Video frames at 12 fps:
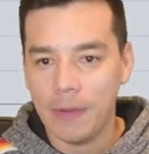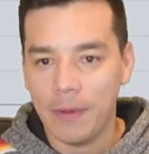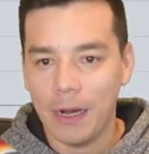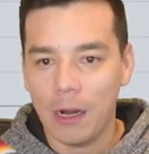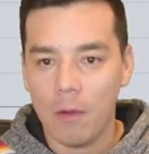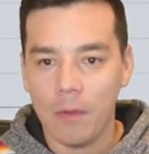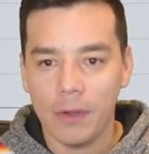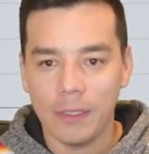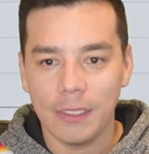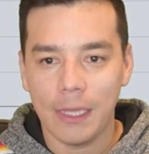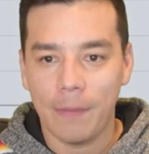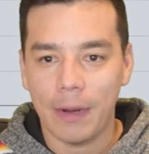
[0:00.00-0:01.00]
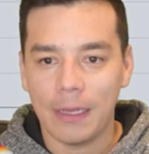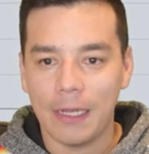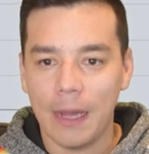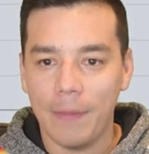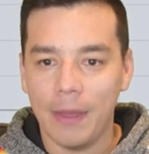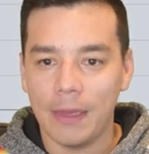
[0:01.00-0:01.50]
semana como ves está
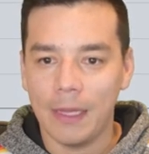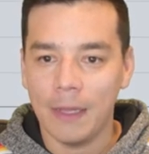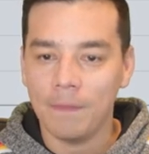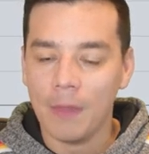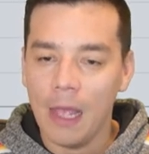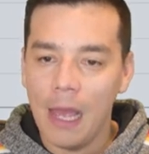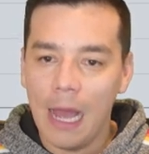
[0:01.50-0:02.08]
prácticamente